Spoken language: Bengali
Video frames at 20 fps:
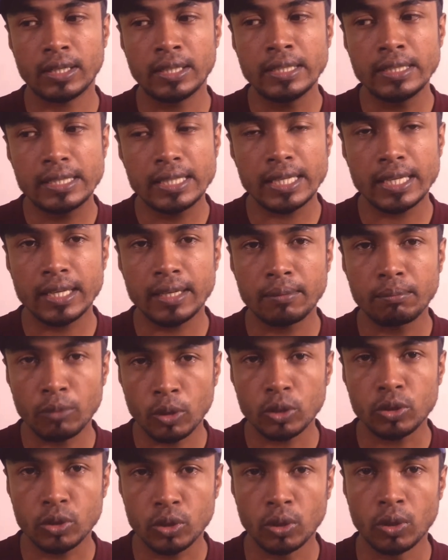নিজের
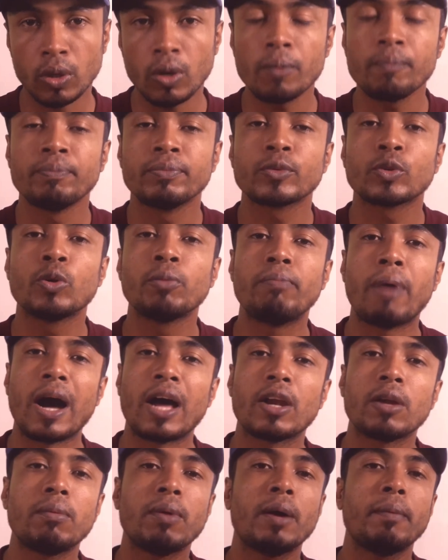মধ্য খুব
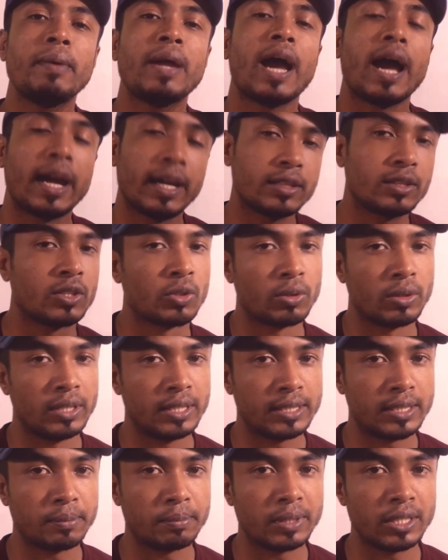ভালোভাবে আয়ত্ত করে
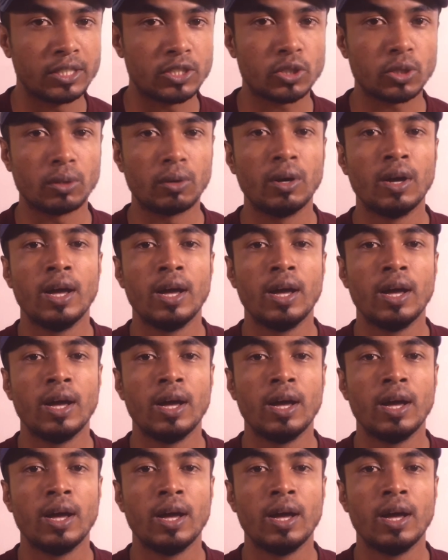নিতে পেরেছ